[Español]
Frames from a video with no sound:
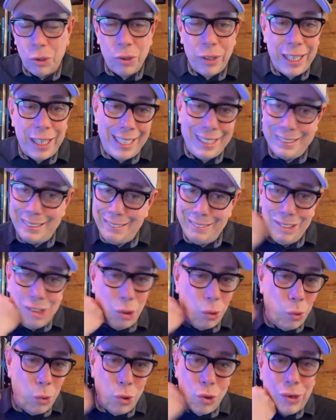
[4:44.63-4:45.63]
de
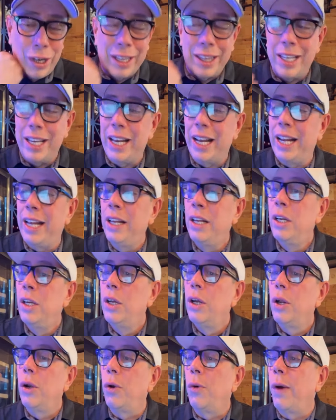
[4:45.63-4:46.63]
lo duro que tiene,
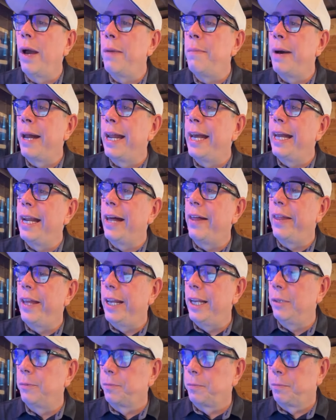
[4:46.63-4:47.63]
no hay manera
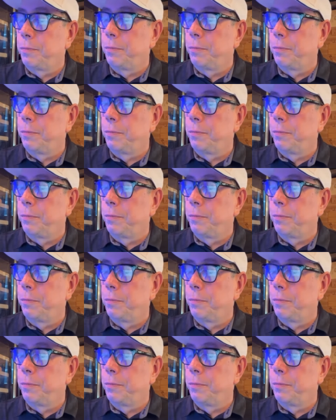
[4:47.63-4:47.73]
de,